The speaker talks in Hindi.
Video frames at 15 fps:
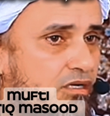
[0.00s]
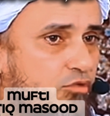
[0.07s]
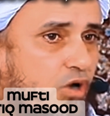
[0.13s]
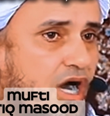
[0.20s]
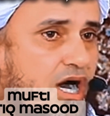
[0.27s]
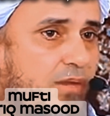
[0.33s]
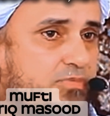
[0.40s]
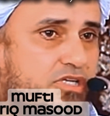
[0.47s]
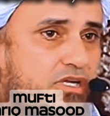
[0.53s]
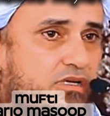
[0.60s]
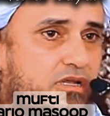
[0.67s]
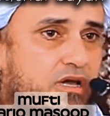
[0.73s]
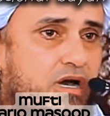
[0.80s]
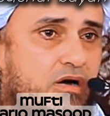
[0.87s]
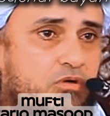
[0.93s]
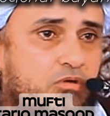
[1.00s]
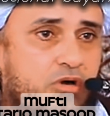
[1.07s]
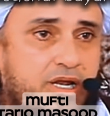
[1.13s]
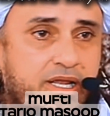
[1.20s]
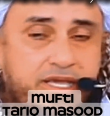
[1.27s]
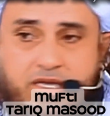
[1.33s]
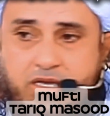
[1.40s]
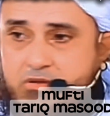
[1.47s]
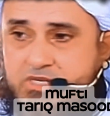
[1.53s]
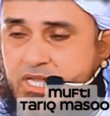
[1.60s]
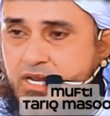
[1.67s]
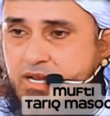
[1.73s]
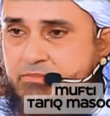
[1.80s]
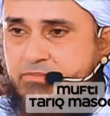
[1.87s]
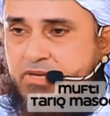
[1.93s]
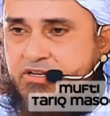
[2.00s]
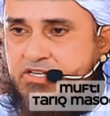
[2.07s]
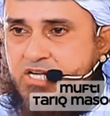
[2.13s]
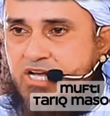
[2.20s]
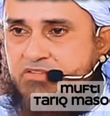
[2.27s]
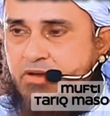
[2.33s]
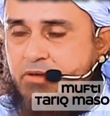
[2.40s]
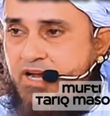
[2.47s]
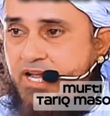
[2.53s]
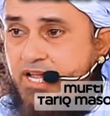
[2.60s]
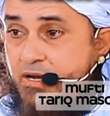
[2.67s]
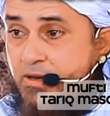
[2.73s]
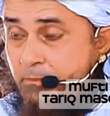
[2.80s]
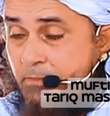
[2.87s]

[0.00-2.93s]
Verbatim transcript: तो आप सल्लल्लाहु अलैहि वसल्लम ने इरशाद फरमाया